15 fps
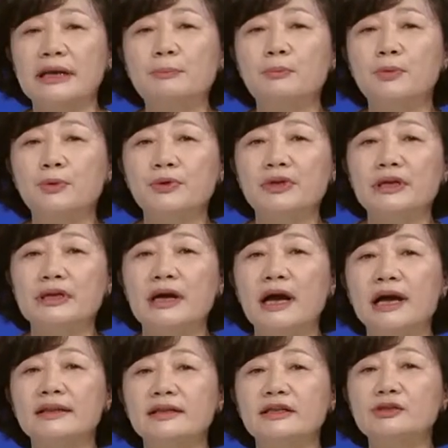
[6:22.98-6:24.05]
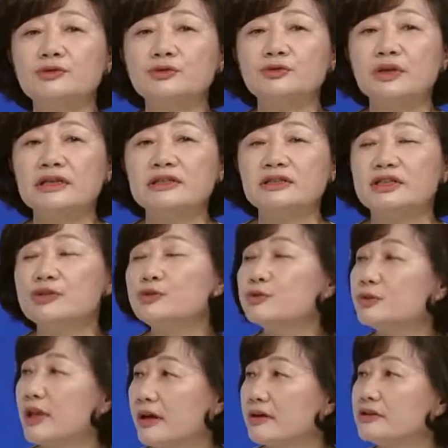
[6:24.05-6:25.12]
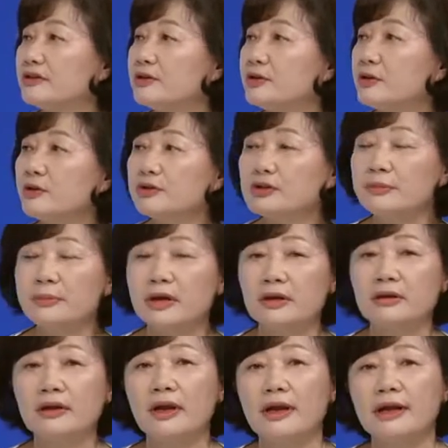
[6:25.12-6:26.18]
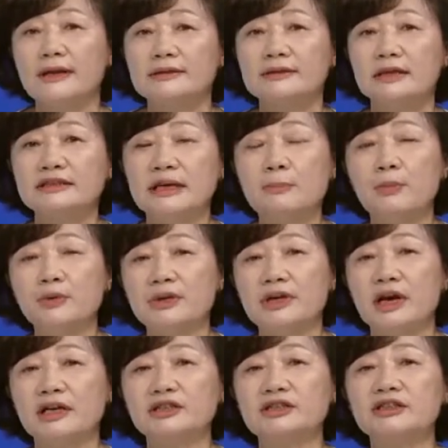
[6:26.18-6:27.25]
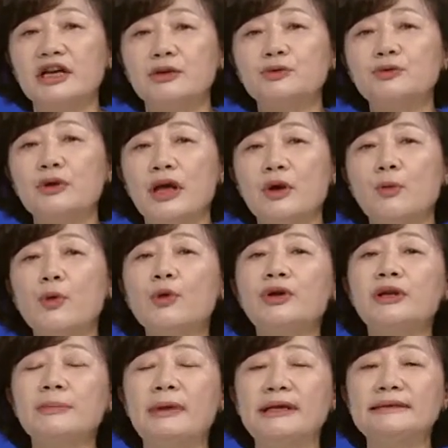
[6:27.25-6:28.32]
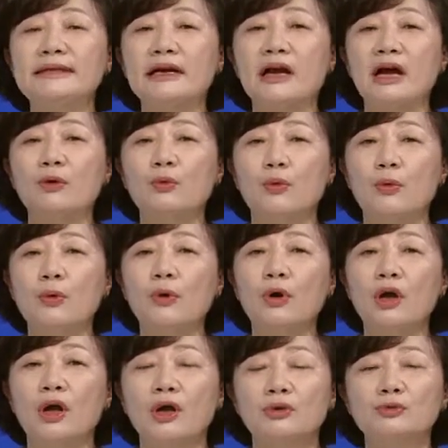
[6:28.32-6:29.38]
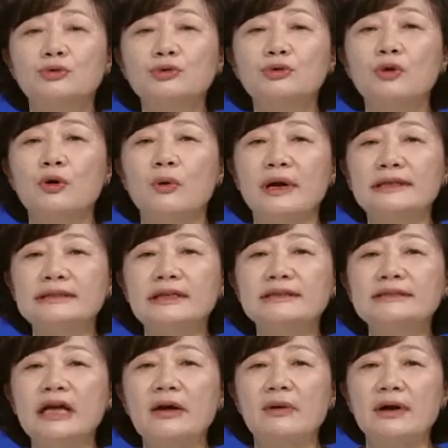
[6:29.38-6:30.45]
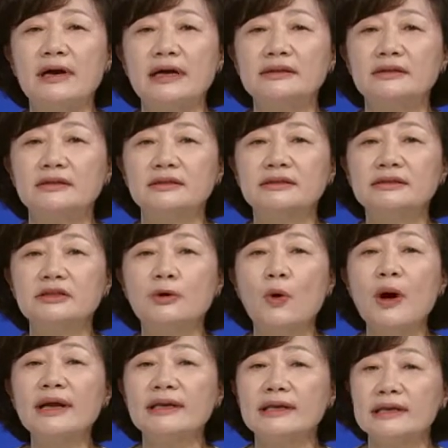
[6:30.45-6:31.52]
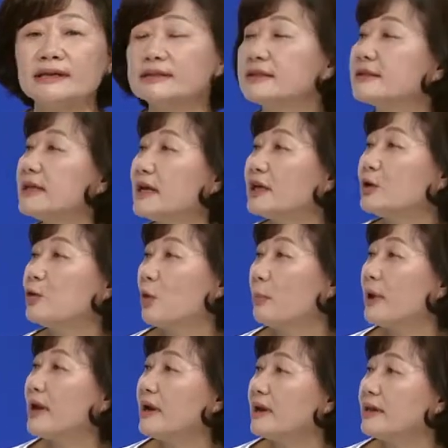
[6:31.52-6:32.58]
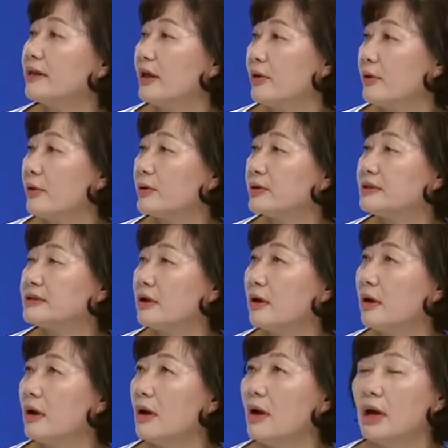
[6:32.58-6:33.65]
잠복기가 한 일주에서 이주 되거든요. 네. 그러면 이제 잠복기가 지난 후에 고열이 발생하고 구토와 설사와 같은 소화기 증상이 동반하게 돼요. 그래서